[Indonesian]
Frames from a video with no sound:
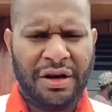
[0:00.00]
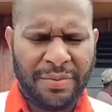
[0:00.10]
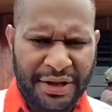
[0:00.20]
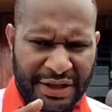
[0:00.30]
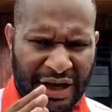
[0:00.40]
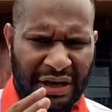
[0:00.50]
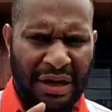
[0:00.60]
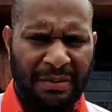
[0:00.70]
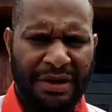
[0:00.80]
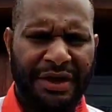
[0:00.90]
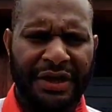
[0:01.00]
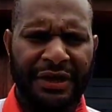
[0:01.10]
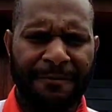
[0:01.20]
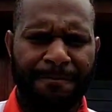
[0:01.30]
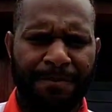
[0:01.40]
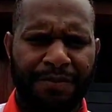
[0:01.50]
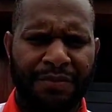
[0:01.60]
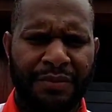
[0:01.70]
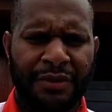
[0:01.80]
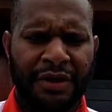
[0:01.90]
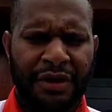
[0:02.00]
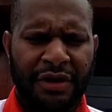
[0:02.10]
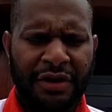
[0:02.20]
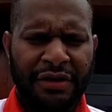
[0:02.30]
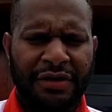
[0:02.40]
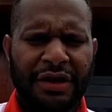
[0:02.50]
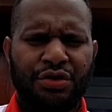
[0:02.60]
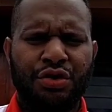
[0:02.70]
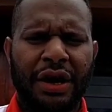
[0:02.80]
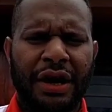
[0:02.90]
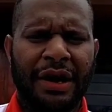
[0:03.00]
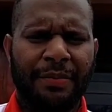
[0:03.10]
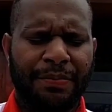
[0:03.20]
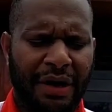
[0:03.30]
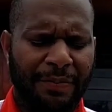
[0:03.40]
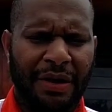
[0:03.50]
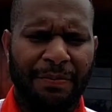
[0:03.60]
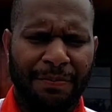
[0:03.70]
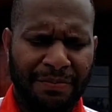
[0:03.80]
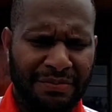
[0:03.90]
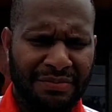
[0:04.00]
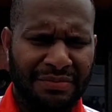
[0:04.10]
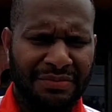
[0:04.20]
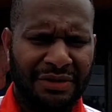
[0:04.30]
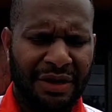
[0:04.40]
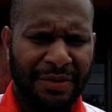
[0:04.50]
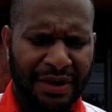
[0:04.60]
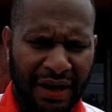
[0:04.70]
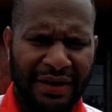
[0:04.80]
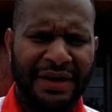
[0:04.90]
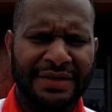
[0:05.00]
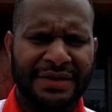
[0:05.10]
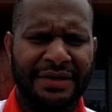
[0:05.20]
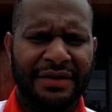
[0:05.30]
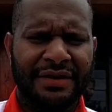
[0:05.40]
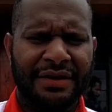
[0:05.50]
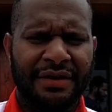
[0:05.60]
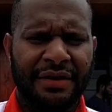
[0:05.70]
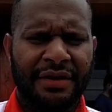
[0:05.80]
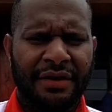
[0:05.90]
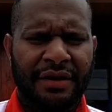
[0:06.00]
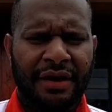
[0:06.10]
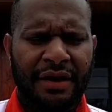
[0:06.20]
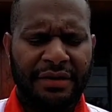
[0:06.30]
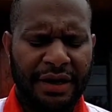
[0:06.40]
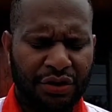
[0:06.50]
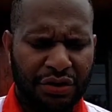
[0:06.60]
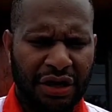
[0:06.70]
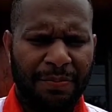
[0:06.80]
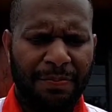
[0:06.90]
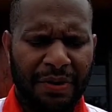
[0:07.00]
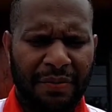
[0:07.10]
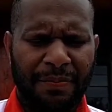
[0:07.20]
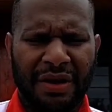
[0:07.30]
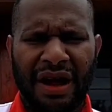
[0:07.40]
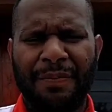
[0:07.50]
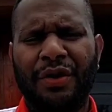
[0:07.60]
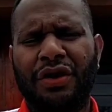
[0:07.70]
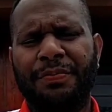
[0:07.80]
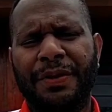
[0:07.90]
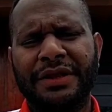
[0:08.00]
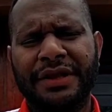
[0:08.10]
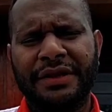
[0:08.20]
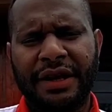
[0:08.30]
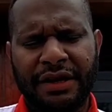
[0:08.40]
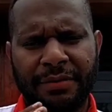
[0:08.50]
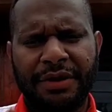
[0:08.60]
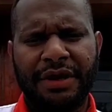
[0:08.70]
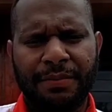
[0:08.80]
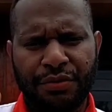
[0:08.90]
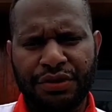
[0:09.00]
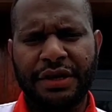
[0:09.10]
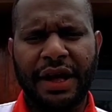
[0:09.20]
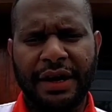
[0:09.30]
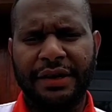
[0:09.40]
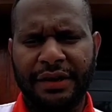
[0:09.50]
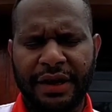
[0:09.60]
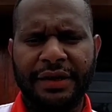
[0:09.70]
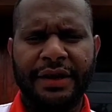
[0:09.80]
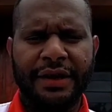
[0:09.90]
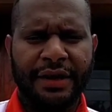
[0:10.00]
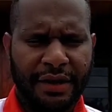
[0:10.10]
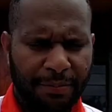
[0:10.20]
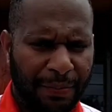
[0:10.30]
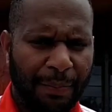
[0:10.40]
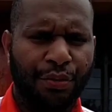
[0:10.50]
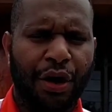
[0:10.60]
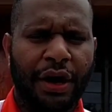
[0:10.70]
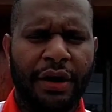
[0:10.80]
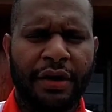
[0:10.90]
Kementerian Dalam Negeri dan juga berapa Kemendakes dan juga beberapa orang penting dari Kementerian Pusat akan datang ke Papua.